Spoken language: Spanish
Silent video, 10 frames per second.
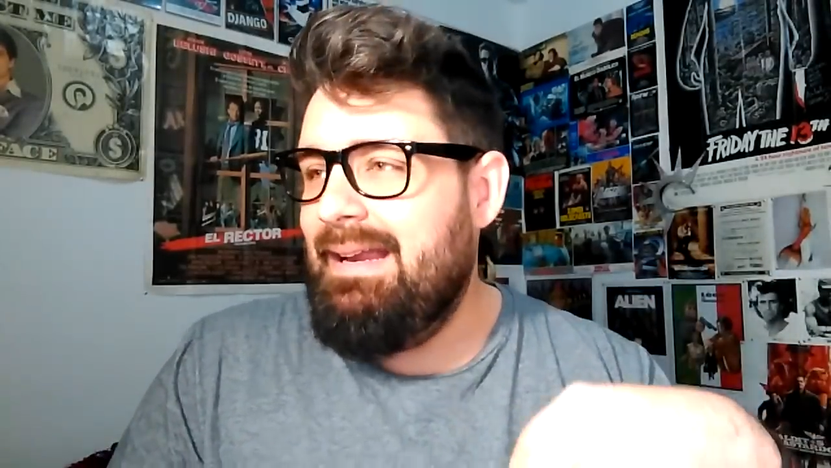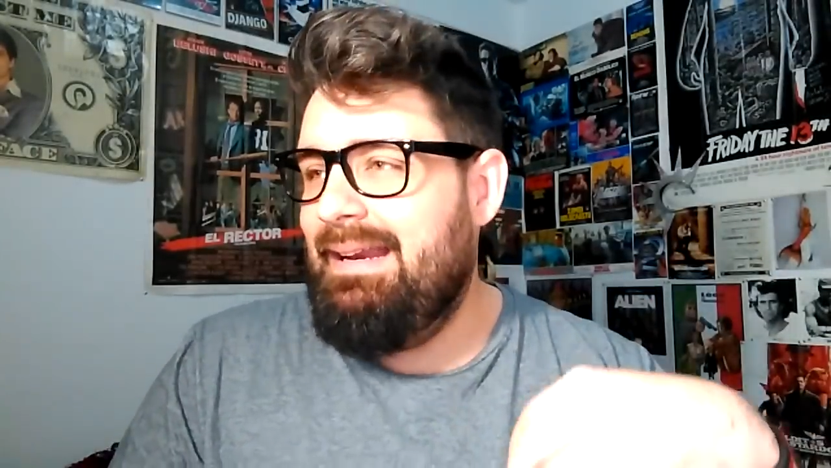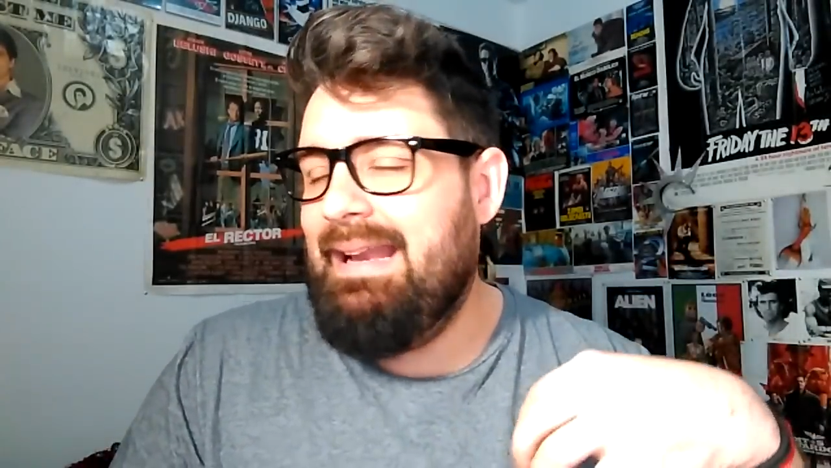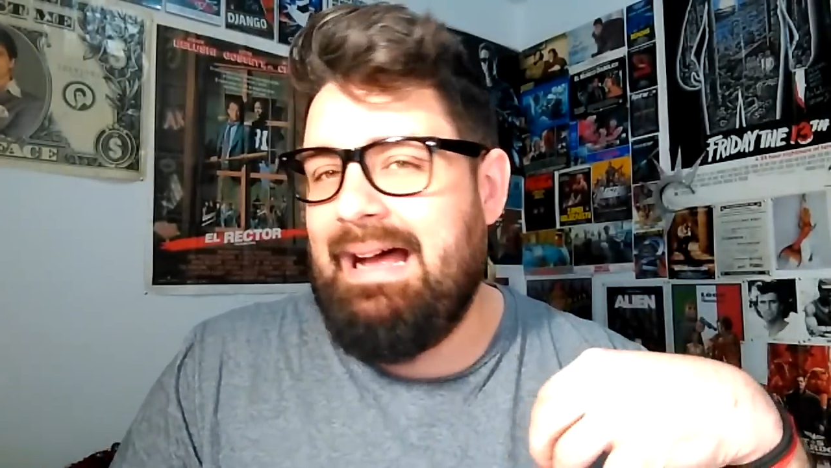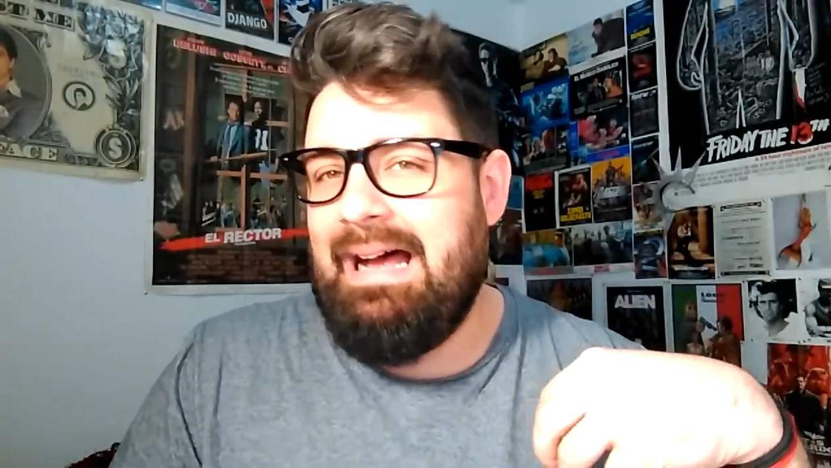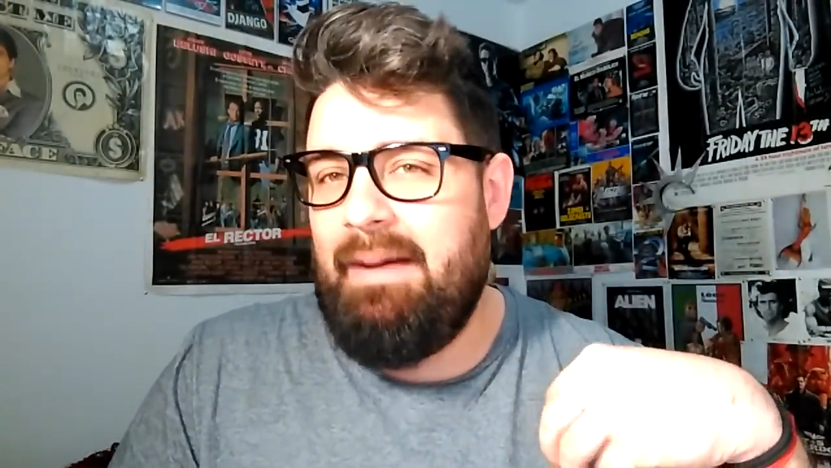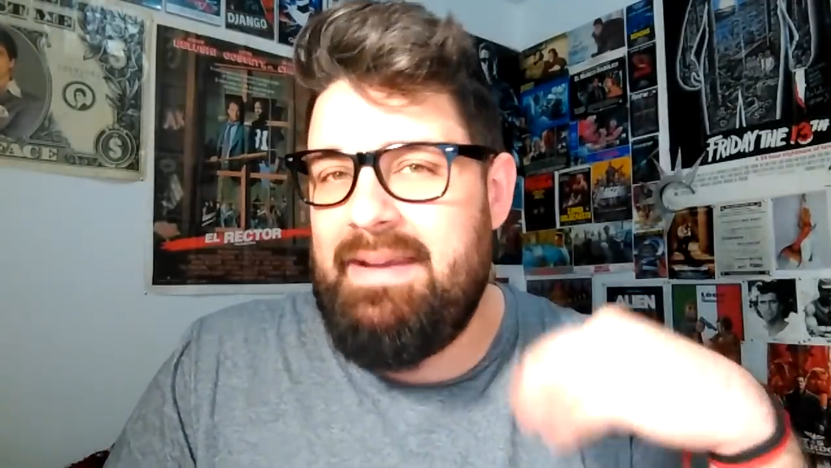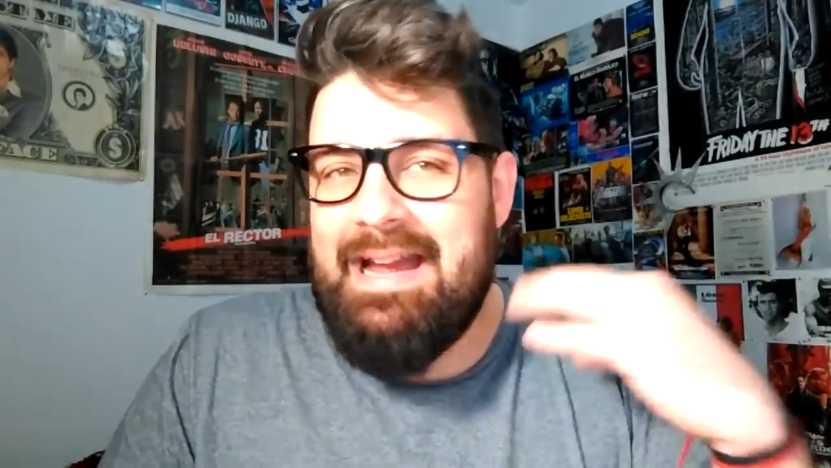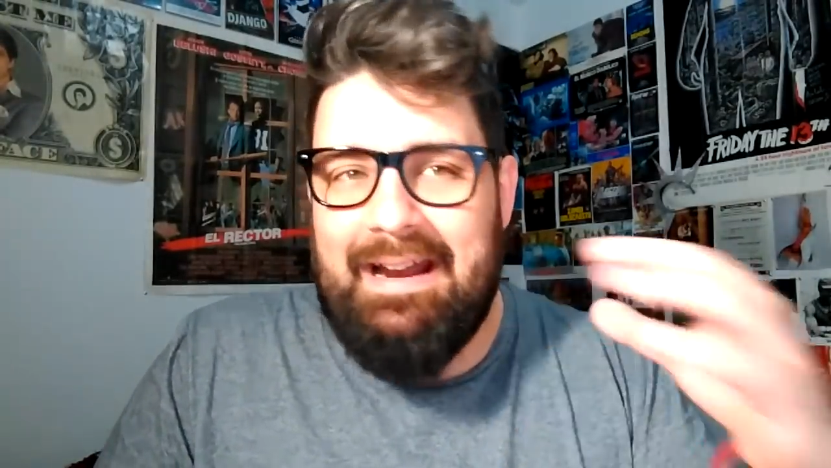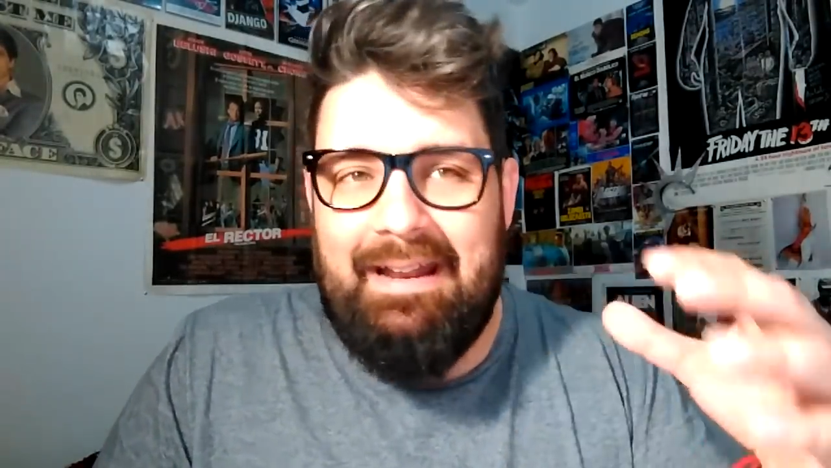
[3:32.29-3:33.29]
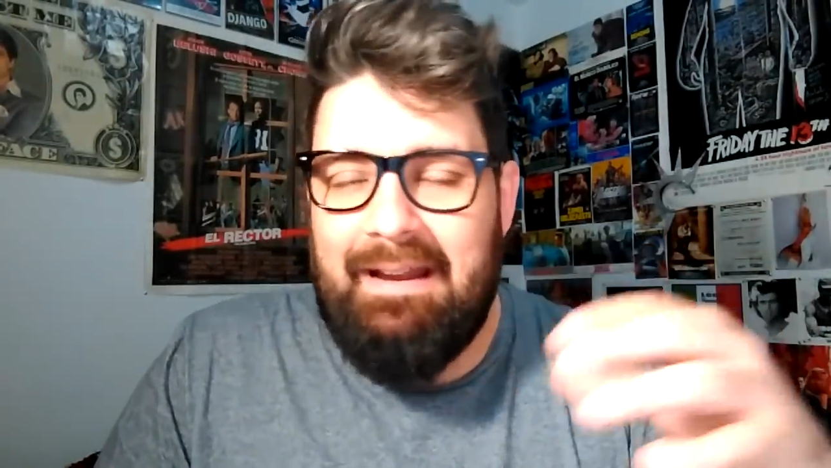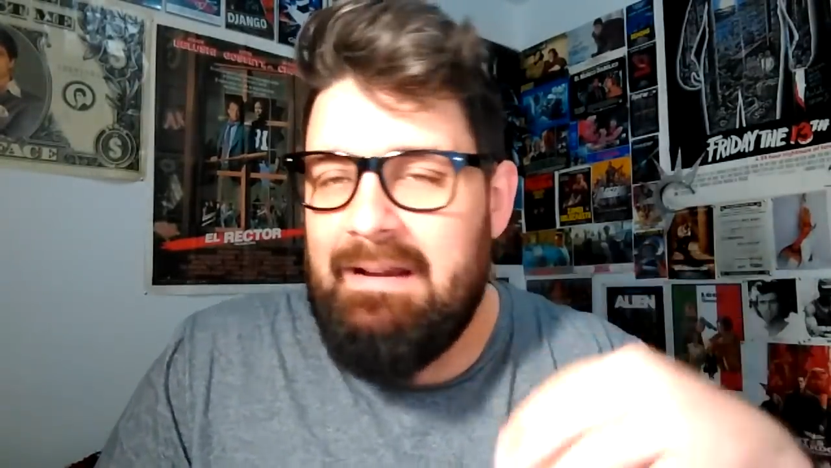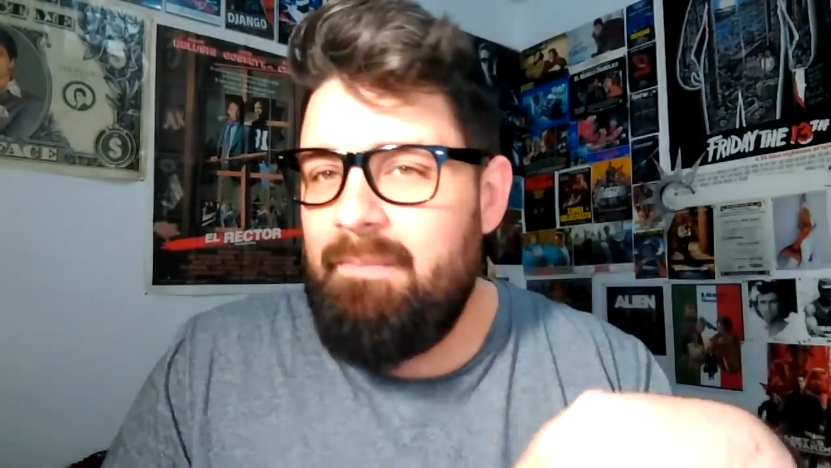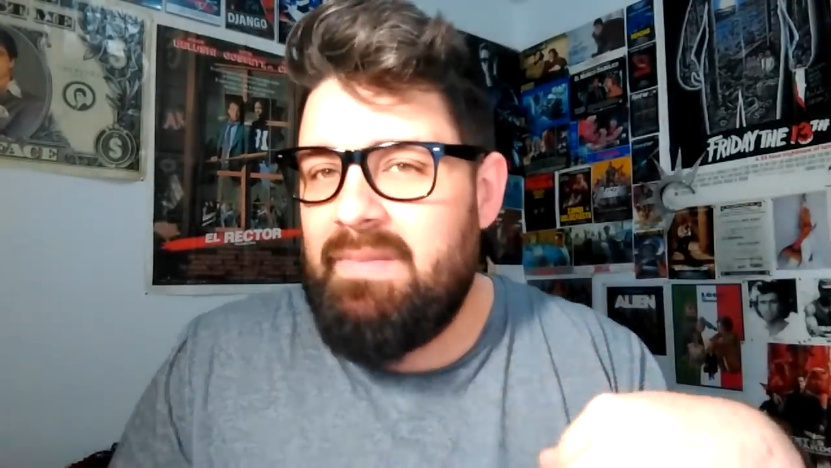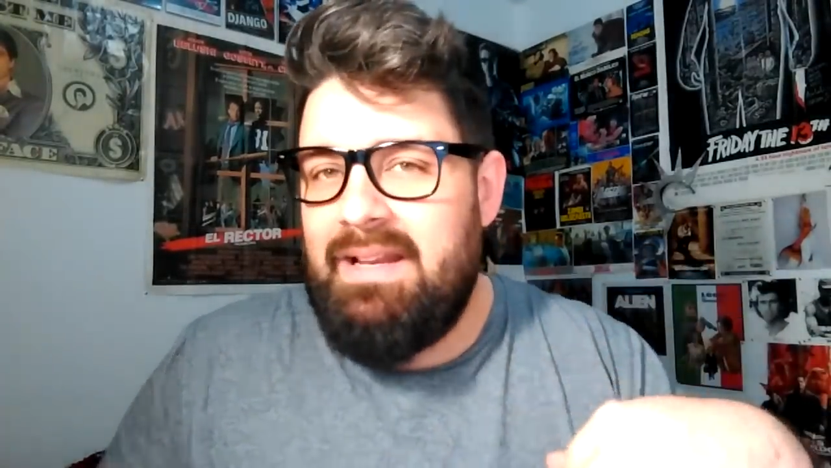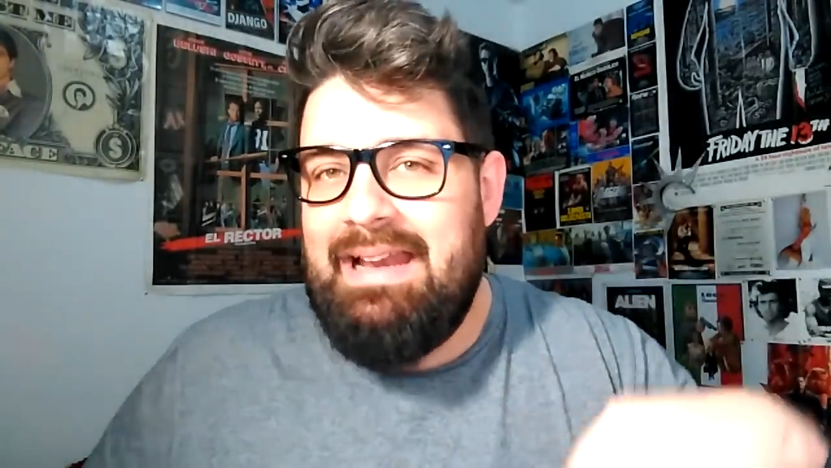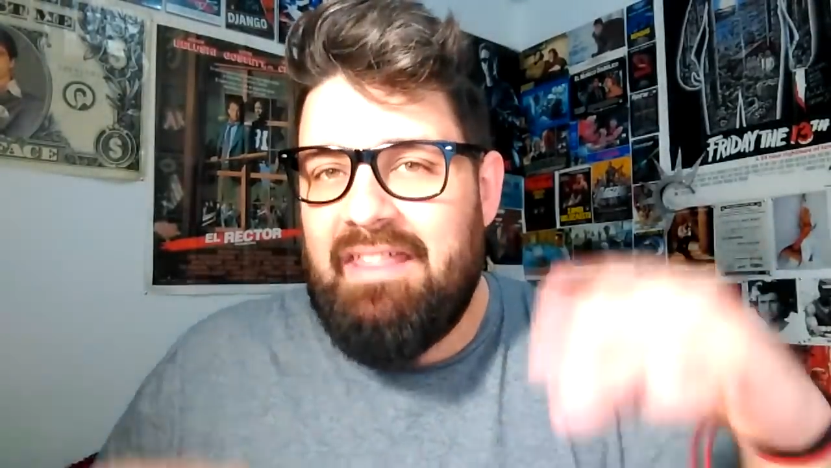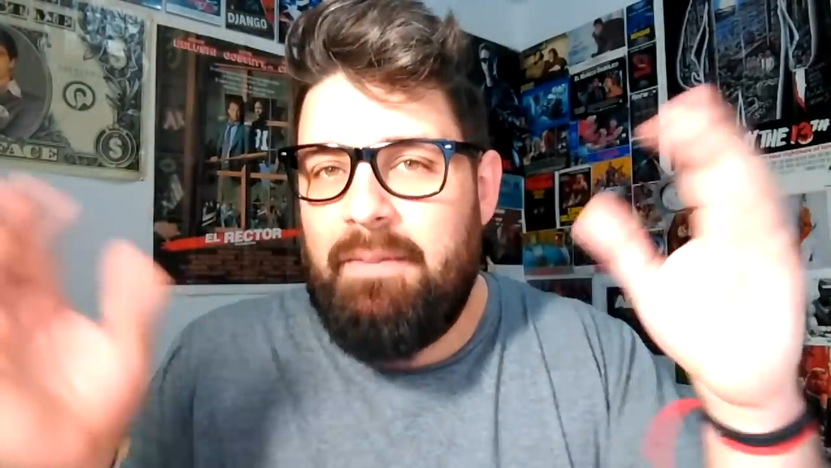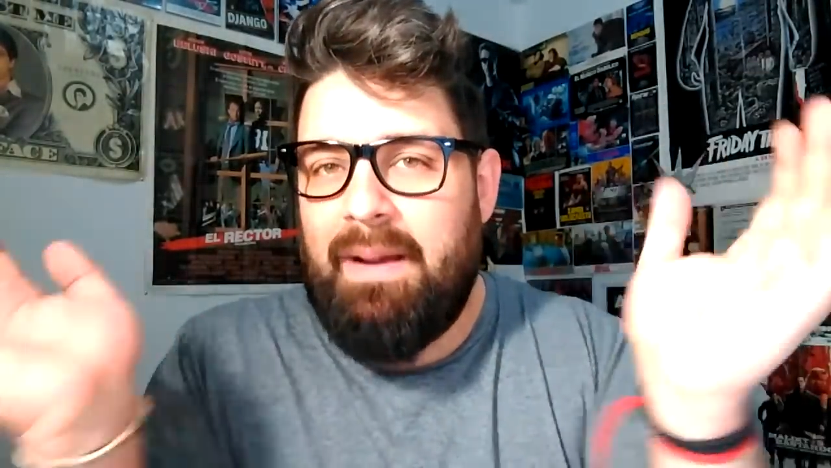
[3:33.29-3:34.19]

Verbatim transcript: la Miare le hace